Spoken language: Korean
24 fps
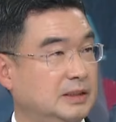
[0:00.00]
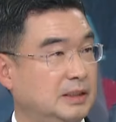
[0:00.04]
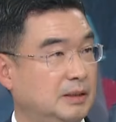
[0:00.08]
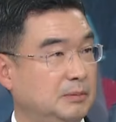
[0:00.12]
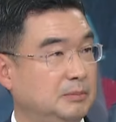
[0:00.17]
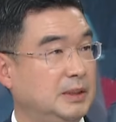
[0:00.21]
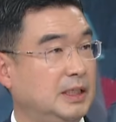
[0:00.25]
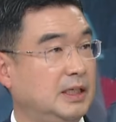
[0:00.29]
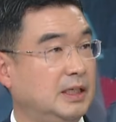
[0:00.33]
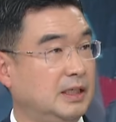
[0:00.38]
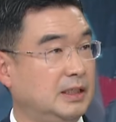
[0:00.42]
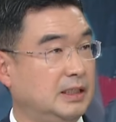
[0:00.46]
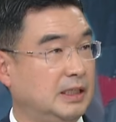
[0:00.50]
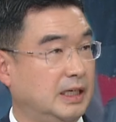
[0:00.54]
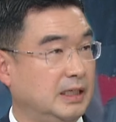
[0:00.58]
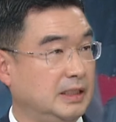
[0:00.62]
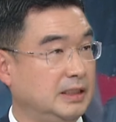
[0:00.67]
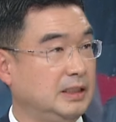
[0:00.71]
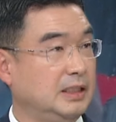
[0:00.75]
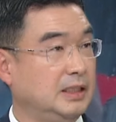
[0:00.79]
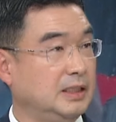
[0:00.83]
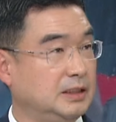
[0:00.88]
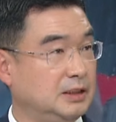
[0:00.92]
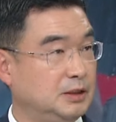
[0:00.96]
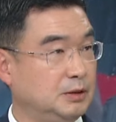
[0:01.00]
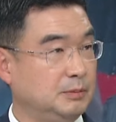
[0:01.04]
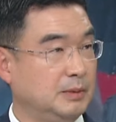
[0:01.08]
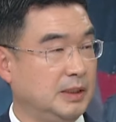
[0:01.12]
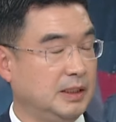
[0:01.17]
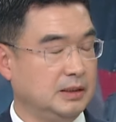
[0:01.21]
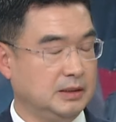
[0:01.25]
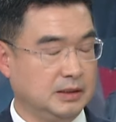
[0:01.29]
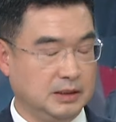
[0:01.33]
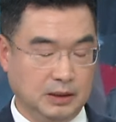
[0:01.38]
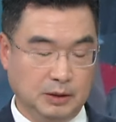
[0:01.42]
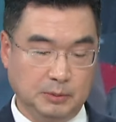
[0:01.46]
참사가 나긴
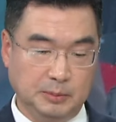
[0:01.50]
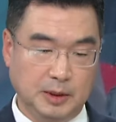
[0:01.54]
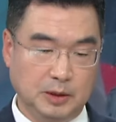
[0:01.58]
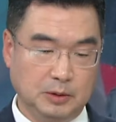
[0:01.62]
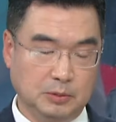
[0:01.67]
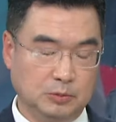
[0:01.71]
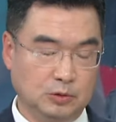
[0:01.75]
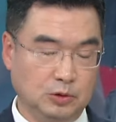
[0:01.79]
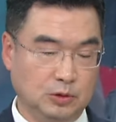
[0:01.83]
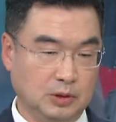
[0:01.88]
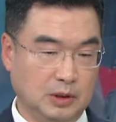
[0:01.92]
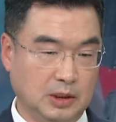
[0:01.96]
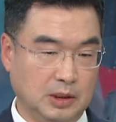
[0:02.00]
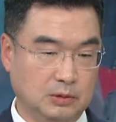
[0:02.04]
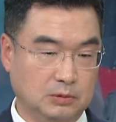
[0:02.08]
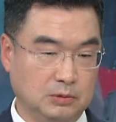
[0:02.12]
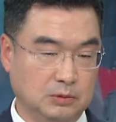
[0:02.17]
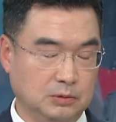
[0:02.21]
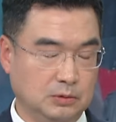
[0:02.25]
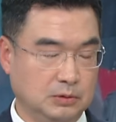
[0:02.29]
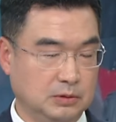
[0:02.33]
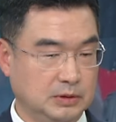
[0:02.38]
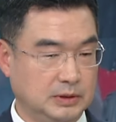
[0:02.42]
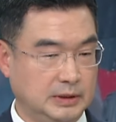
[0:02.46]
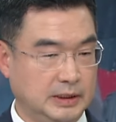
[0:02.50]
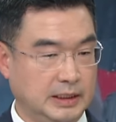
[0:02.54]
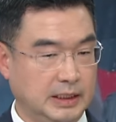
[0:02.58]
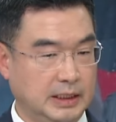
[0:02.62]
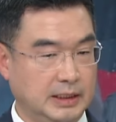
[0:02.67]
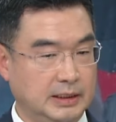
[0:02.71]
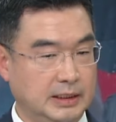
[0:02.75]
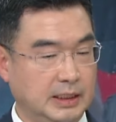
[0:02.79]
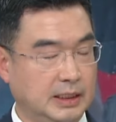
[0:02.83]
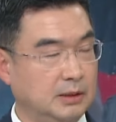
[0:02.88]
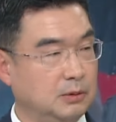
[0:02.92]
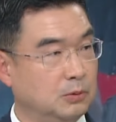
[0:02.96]
했지만 그럼에도 불구하고
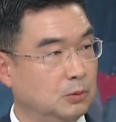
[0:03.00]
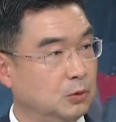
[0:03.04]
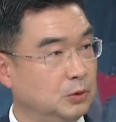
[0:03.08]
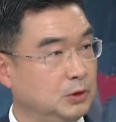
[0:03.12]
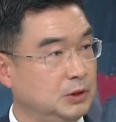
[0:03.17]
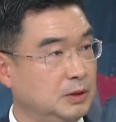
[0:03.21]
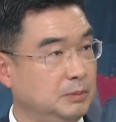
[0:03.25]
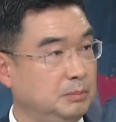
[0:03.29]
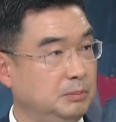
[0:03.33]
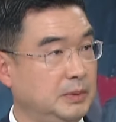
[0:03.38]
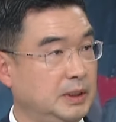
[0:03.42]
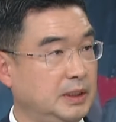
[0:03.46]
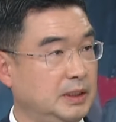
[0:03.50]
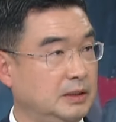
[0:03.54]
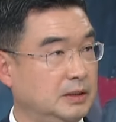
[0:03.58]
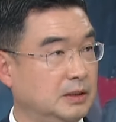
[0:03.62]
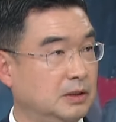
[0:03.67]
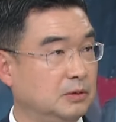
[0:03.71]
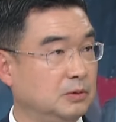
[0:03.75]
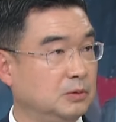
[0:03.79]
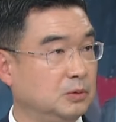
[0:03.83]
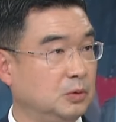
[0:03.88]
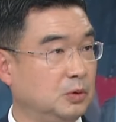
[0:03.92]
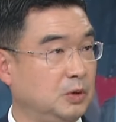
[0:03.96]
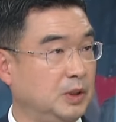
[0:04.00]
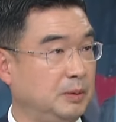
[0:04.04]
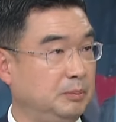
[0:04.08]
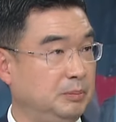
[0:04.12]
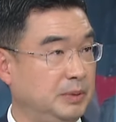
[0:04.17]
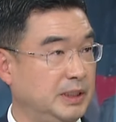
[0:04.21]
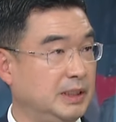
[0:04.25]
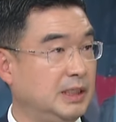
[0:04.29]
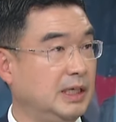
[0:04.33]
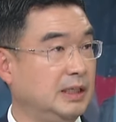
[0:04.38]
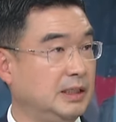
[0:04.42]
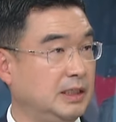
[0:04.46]
시간당 50mm 정도의
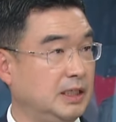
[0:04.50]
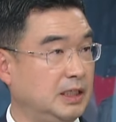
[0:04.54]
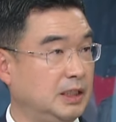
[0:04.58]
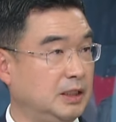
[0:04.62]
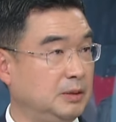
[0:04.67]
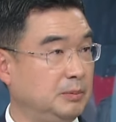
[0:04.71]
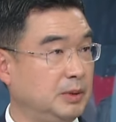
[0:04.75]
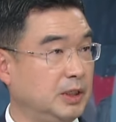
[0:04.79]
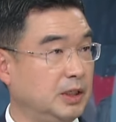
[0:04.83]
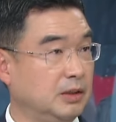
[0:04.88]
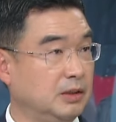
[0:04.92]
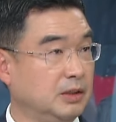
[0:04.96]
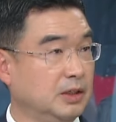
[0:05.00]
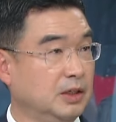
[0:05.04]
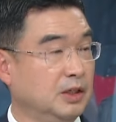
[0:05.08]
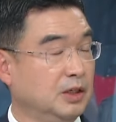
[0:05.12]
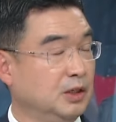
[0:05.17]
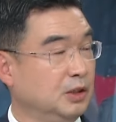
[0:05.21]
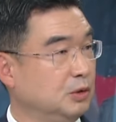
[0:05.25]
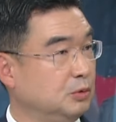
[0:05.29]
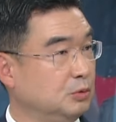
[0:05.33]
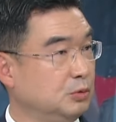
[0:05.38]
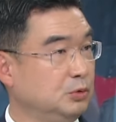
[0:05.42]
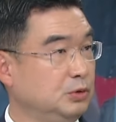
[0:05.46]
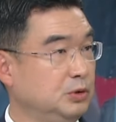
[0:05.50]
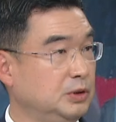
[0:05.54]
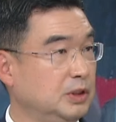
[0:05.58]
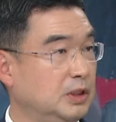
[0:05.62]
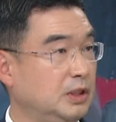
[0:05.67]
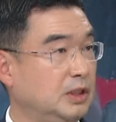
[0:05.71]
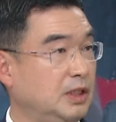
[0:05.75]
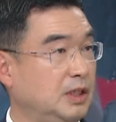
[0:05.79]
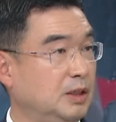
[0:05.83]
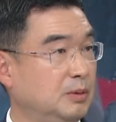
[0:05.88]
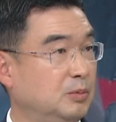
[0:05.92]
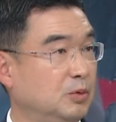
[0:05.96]
비가 내리면
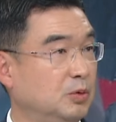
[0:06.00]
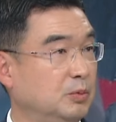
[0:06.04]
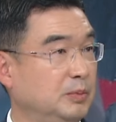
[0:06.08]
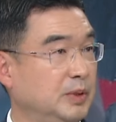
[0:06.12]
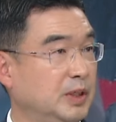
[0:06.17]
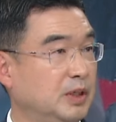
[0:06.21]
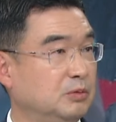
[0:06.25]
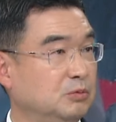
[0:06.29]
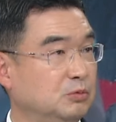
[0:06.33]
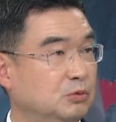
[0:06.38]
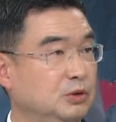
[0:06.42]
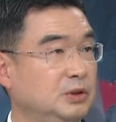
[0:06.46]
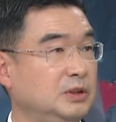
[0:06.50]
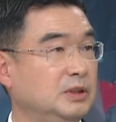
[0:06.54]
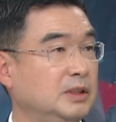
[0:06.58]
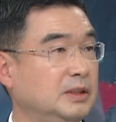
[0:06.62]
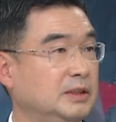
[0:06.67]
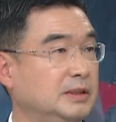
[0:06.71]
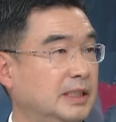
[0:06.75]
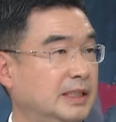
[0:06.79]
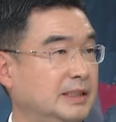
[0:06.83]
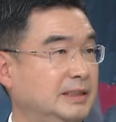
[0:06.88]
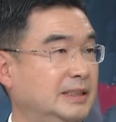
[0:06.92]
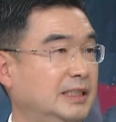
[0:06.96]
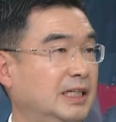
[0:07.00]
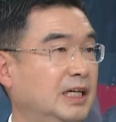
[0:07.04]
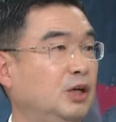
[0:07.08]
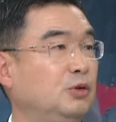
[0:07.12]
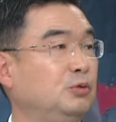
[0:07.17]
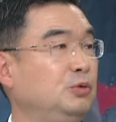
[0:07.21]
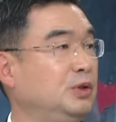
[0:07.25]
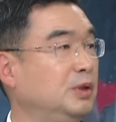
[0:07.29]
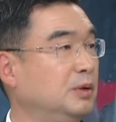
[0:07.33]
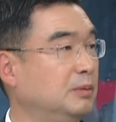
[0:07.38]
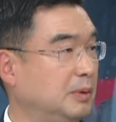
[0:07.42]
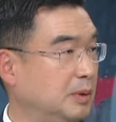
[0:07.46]
운전을 해보면 운전
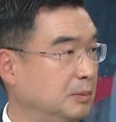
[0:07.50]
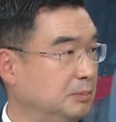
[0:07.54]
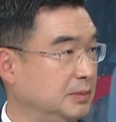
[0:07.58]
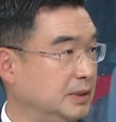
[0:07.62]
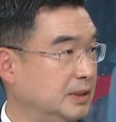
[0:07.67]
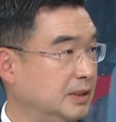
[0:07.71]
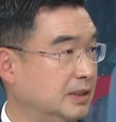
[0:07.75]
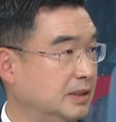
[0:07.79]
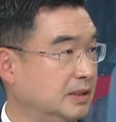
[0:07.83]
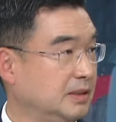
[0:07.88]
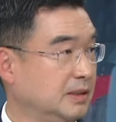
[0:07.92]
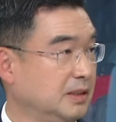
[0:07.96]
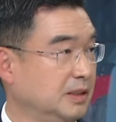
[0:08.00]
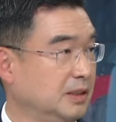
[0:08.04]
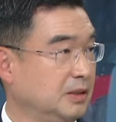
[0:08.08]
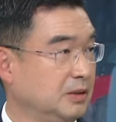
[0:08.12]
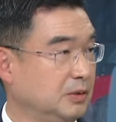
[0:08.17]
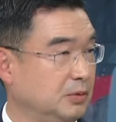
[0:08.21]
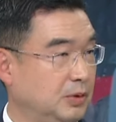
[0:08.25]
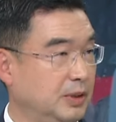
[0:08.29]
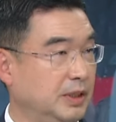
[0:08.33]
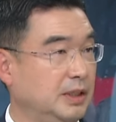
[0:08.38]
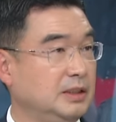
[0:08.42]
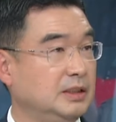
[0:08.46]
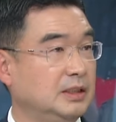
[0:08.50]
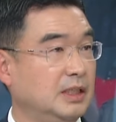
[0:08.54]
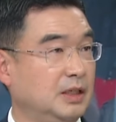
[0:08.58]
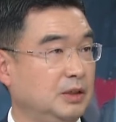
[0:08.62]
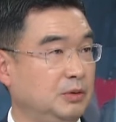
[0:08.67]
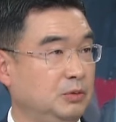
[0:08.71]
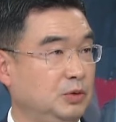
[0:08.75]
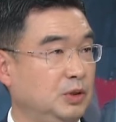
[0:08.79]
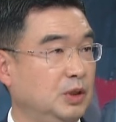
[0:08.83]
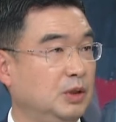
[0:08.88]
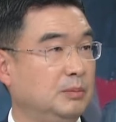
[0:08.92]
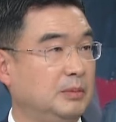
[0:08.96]
자체가 위험합니다. 음.
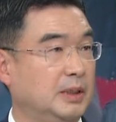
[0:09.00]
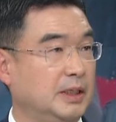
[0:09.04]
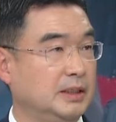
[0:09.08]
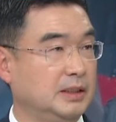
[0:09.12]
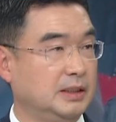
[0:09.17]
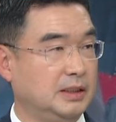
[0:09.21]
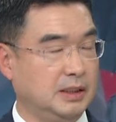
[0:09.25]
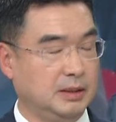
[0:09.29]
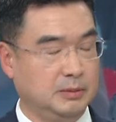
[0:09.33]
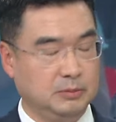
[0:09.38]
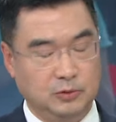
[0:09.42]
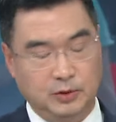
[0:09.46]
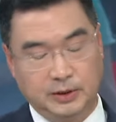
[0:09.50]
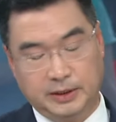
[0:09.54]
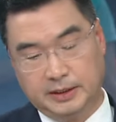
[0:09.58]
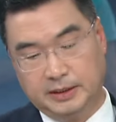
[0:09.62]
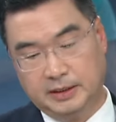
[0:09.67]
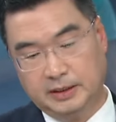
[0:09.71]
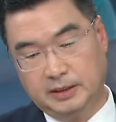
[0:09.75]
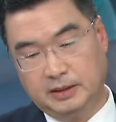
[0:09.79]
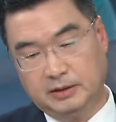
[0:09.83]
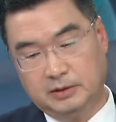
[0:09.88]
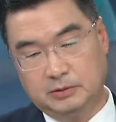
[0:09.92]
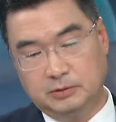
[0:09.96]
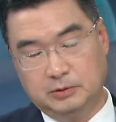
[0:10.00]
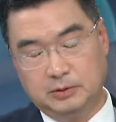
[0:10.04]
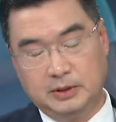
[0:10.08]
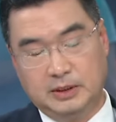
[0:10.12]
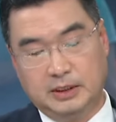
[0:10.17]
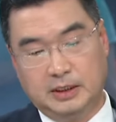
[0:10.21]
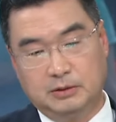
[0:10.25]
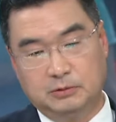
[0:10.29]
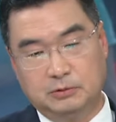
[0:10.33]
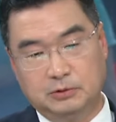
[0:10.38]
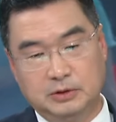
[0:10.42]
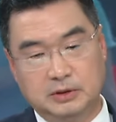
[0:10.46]
굉장히 위험하기 때문에 예.
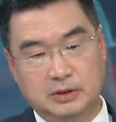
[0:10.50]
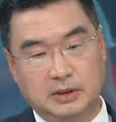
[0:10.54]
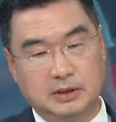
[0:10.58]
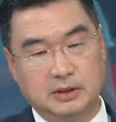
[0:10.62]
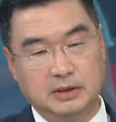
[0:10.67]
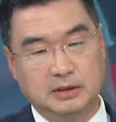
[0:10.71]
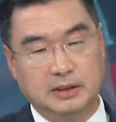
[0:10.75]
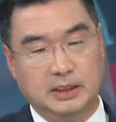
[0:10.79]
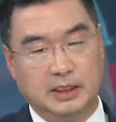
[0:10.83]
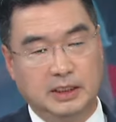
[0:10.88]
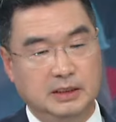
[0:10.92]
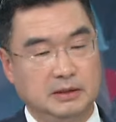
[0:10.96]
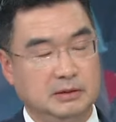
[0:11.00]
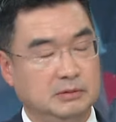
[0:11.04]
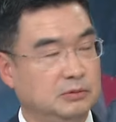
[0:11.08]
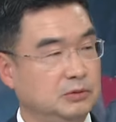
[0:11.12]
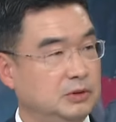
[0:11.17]
우리가 운전 개인